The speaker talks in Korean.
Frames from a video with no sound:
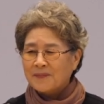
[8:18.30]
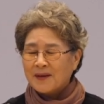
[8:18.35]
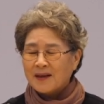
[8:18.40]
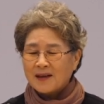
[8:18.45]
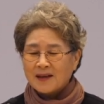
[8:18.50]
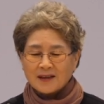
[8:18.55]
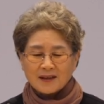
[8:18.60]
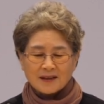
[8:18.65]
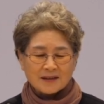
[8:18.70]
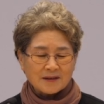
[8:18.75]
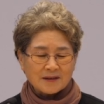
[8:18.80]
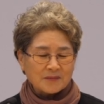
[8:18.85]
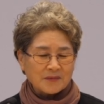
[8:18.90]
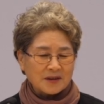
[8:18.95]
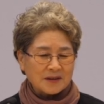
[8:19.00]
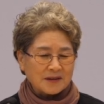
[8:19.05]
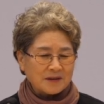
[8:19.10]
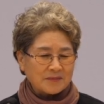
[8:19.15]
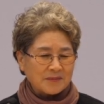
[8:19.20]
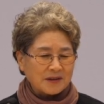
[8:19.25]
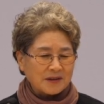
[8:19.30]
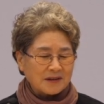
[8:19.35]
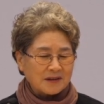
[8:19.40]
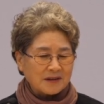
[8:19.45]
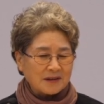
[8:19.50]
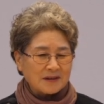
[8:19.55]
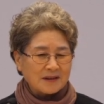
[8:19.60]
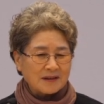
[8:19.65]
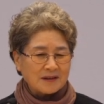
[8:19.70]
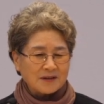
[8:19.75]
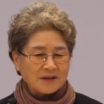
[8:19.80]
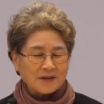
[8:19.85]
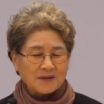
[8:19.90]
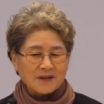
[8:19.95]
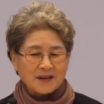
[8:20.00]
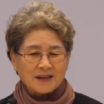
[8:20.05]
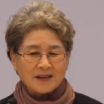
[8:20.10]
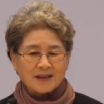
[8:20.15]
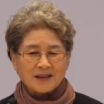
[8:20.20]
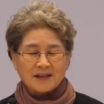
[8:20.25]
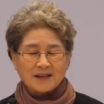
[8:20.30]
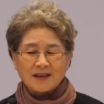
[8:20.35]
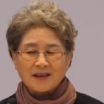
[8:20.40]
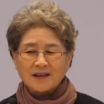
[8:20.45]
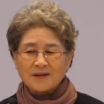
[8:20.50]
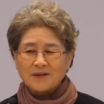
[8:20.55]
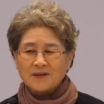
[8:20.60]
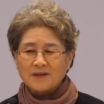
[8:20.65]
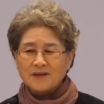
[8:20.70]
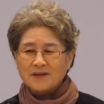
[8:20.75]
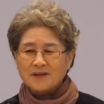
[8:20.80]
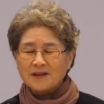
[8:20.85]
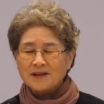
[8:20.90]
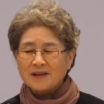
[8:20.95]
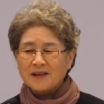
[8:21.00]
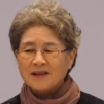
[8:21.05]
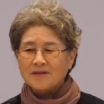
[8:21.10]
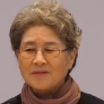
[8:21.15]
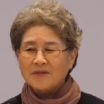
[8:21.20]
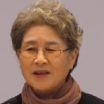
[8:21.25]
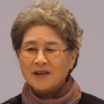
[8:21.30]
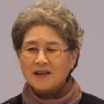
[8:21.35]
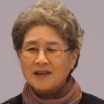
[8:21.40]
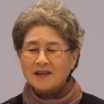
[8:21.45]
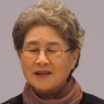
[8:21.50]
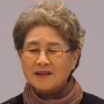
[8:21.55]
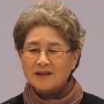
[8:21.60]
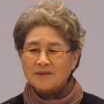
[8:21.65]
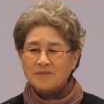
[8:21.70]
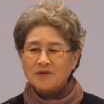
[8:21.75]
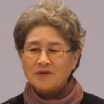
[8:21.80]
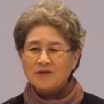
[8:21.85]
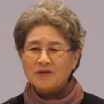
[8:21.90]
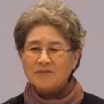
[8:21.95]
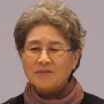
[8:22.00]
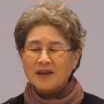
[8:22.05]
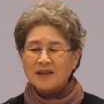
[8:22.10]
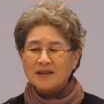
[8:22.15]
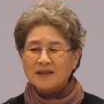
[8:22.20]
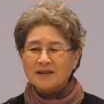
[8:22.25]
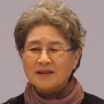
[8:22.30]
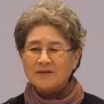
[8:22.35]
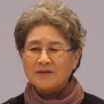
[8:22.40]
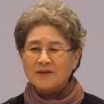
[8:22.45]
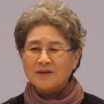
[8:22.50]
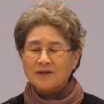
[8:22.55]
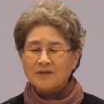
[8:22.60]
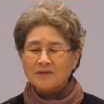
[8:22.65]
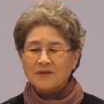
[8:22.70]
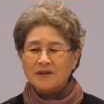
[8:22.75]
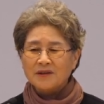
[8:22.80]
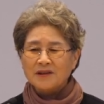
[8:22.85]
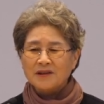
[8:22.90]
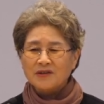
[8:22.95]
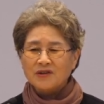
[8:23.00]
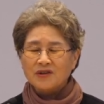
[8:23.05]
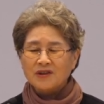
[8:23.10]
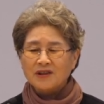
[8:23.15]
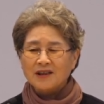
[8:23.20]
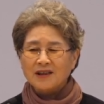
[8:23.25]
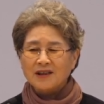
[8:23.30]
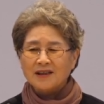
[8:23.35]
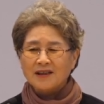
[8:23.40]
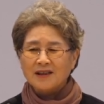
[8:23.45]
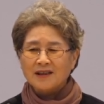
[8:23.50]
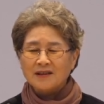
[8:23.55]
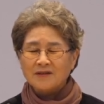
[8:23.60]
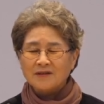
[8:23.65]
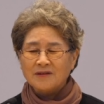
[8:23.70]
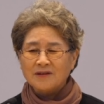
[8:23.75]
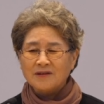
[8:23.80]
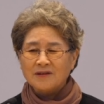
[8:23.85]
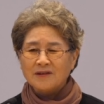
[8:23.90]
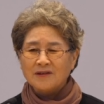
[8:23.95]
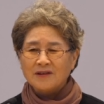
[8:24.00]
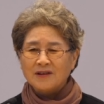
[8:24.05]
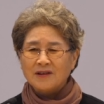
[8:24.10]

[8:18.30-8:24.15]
그래서 먼저 먹은 것이 소화가 되고 그 다음에 이제 물 마시고 위를 쉬게 하고